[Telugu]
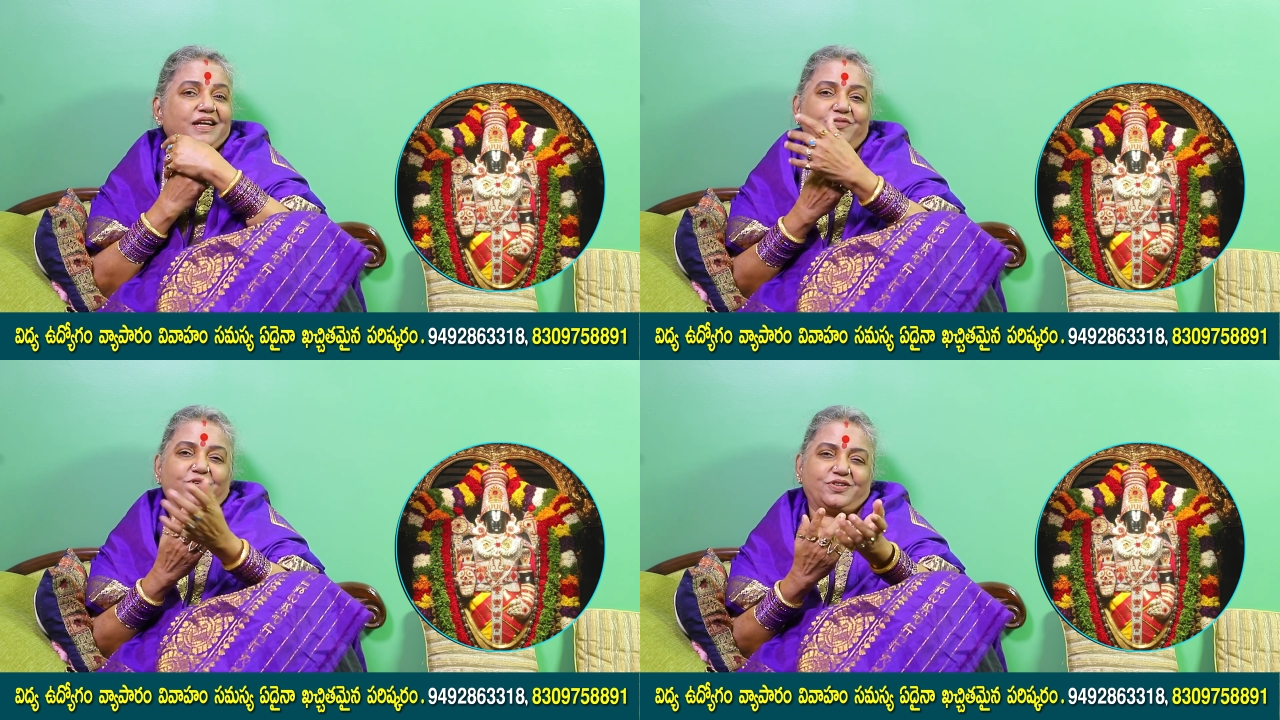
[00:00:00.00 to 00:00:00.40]

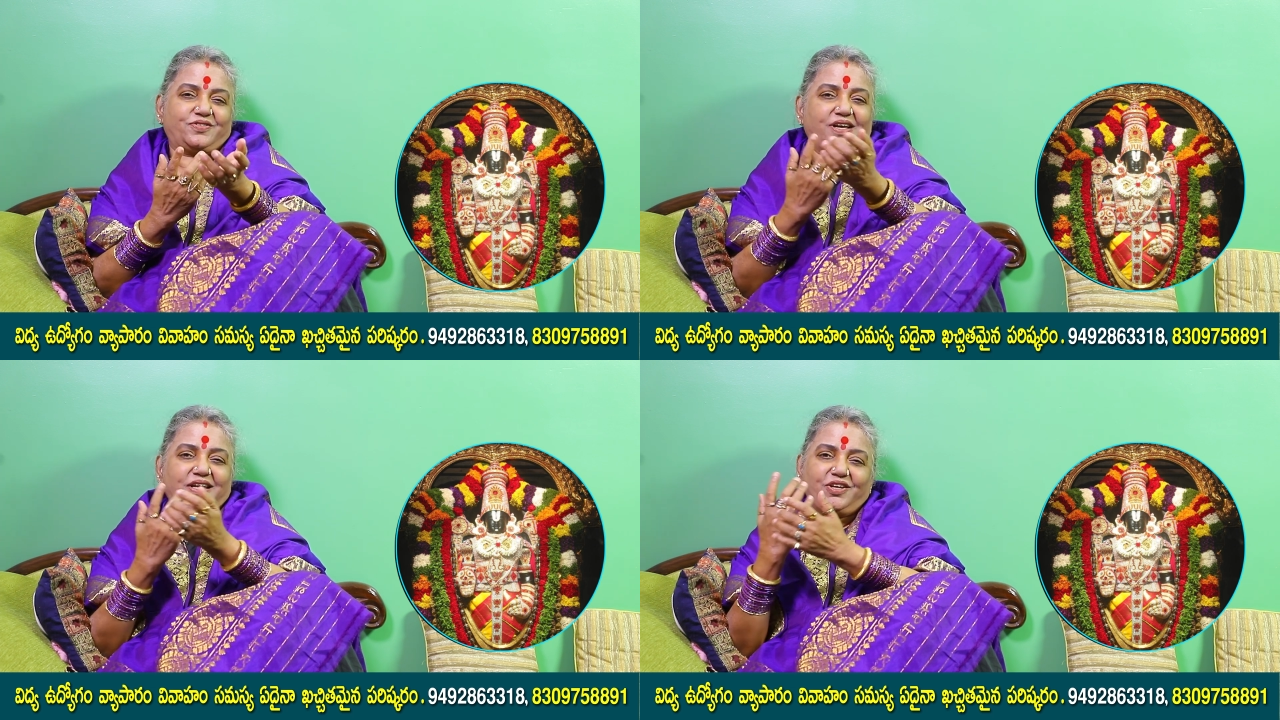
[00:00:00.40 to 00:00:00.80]
ఏ
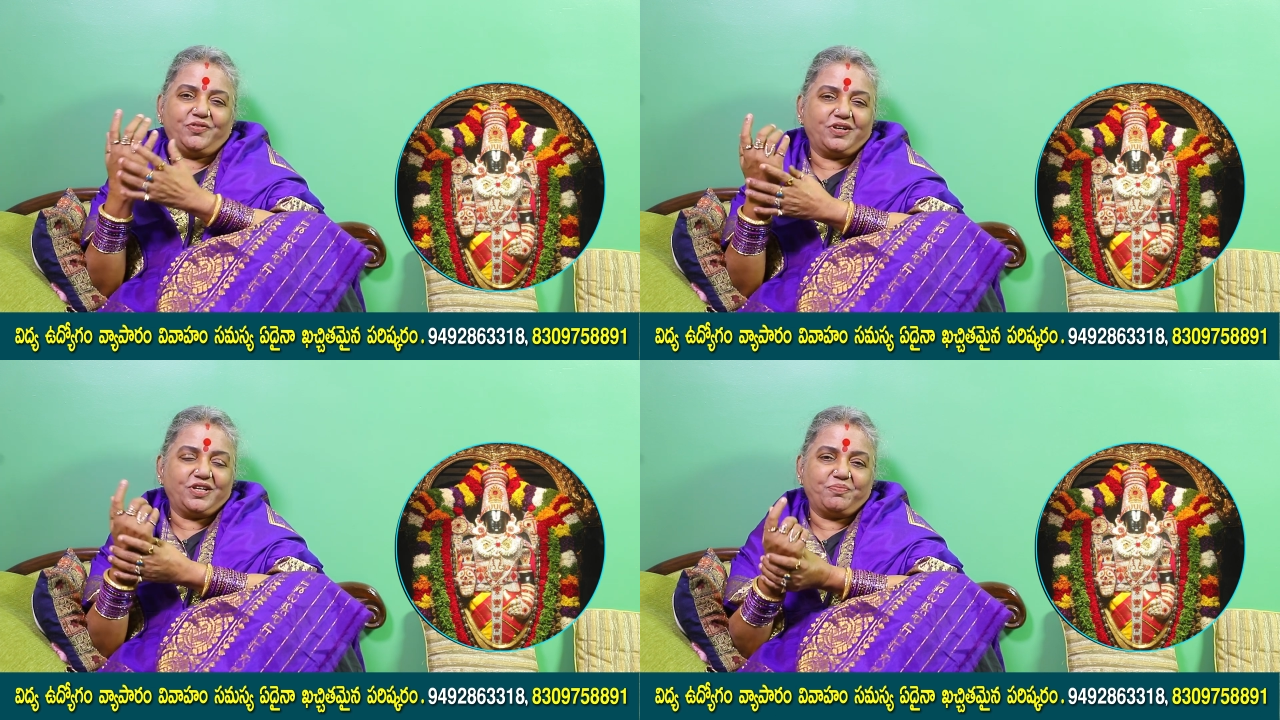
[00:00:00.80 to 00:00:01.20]
ఒక్కసారి
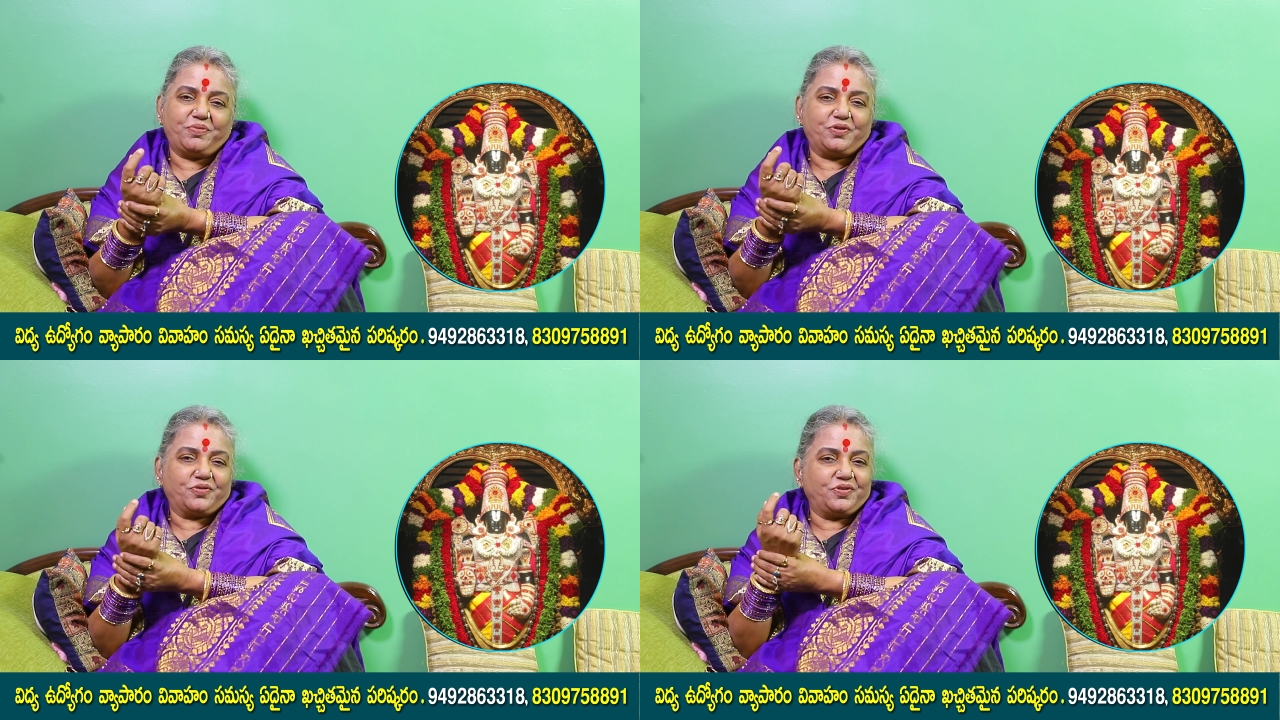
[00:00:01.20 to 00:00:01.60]
ఇవా నేను
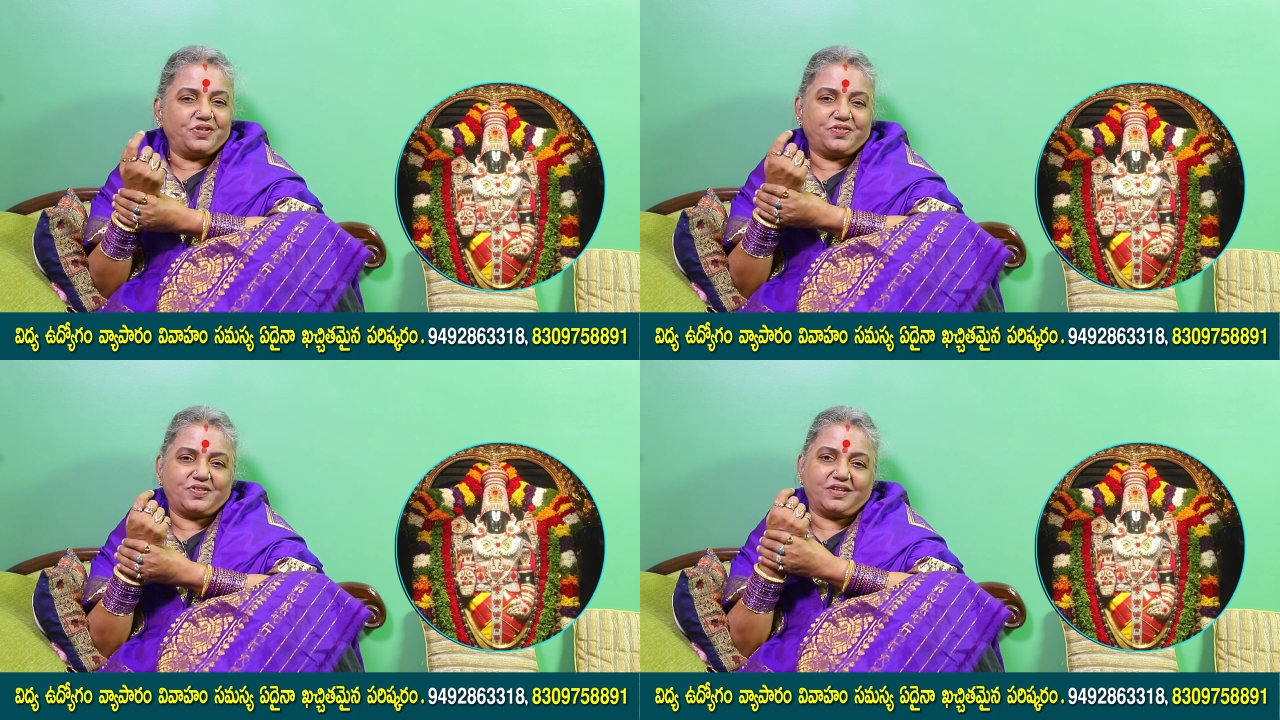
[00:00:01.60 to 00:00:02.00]

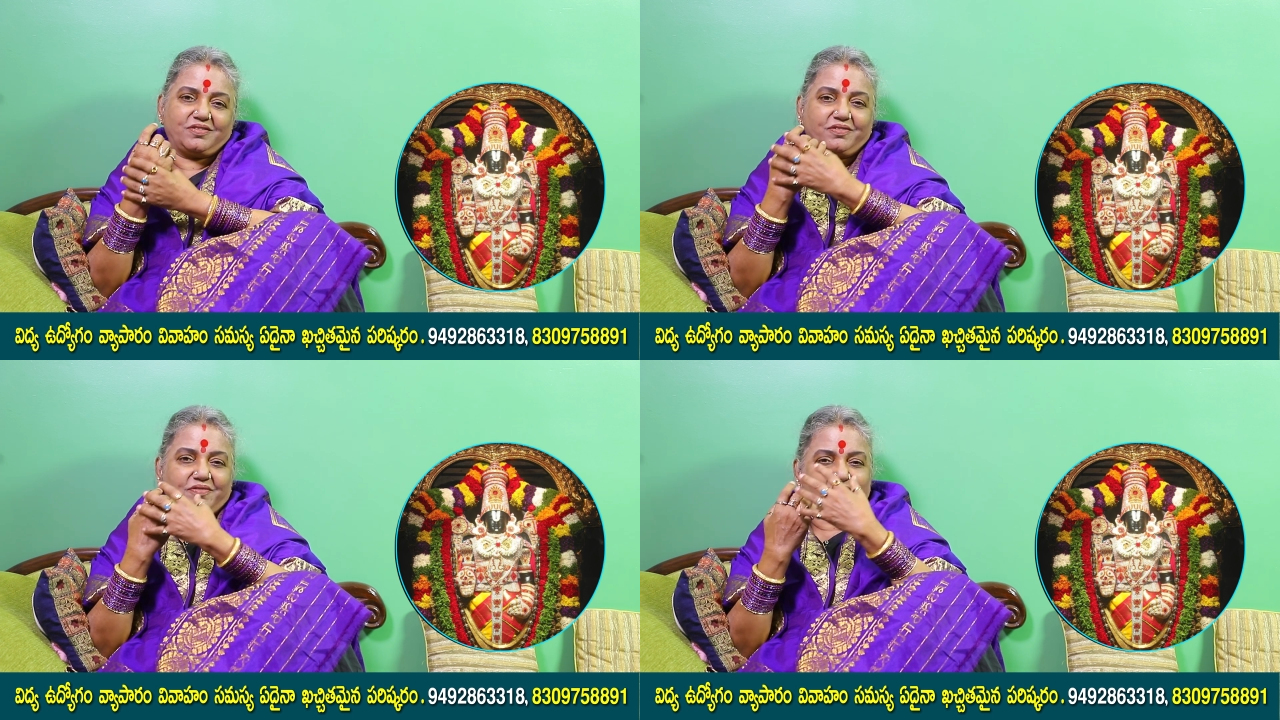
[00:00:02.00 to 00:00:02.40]
పెట్టుకుని
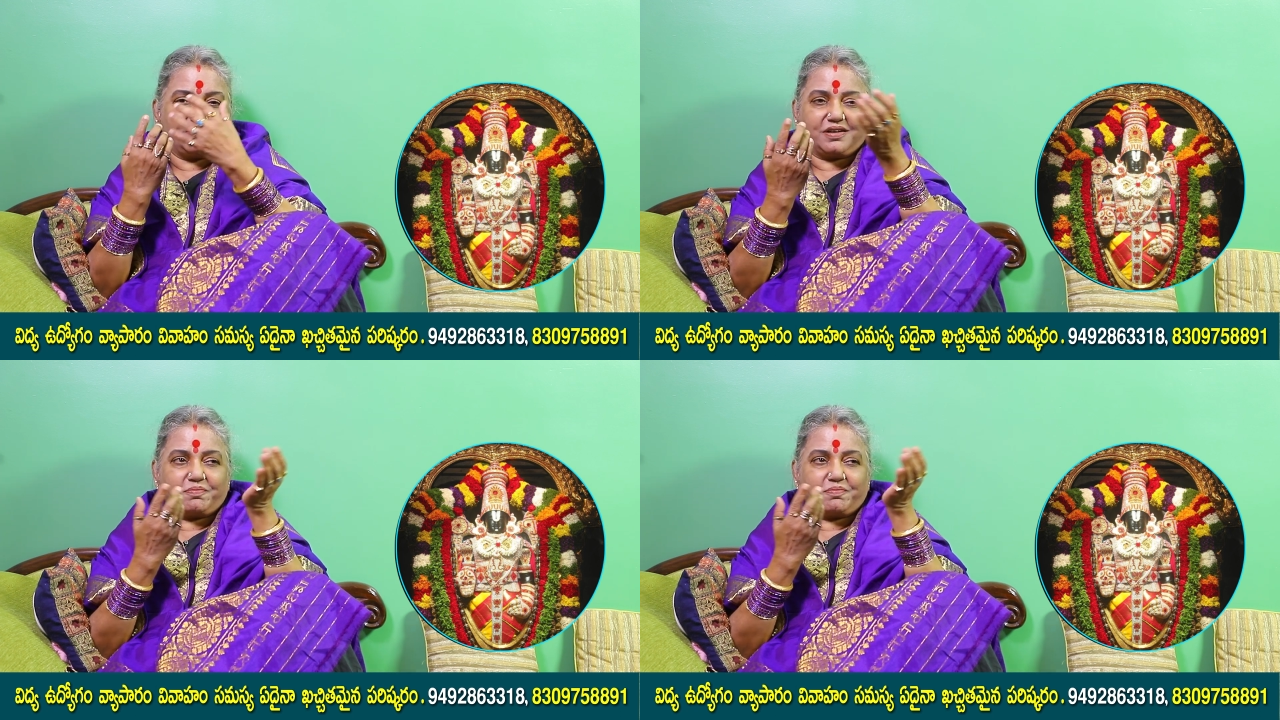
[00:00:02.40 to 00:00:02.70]
ఇస్తాను ఇవాళ